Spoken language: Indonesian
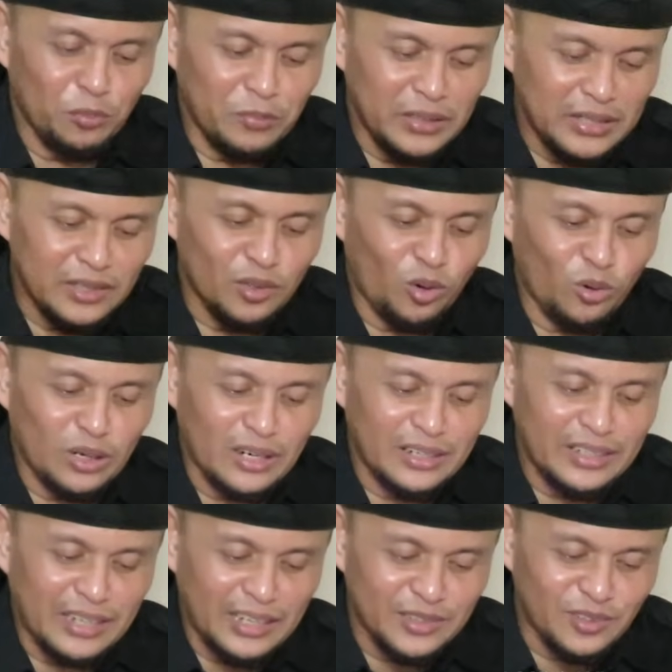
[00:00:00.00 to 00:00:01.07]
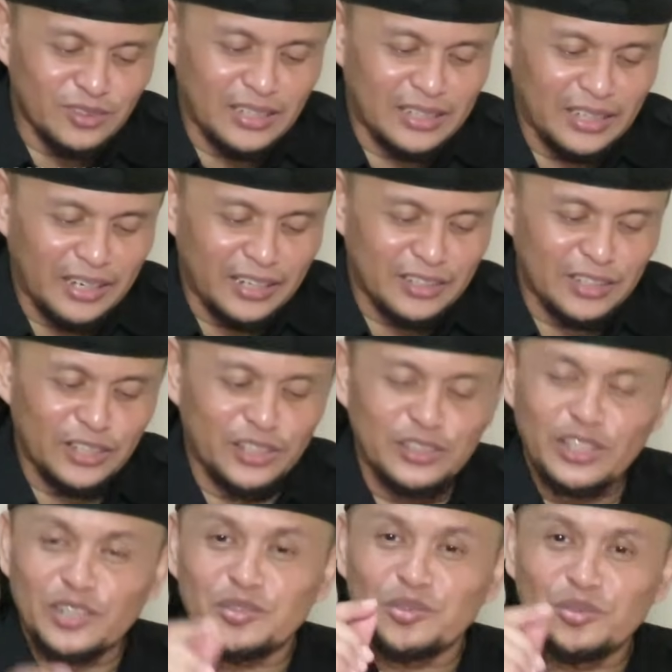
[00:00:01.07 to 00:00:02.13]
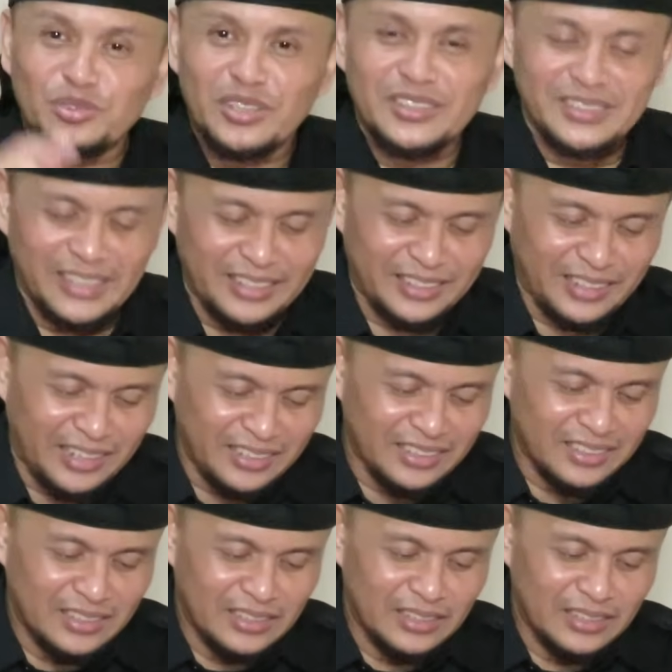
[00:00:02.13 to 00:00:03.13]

menit orang di kantor dan HRD kita suruh selesaikan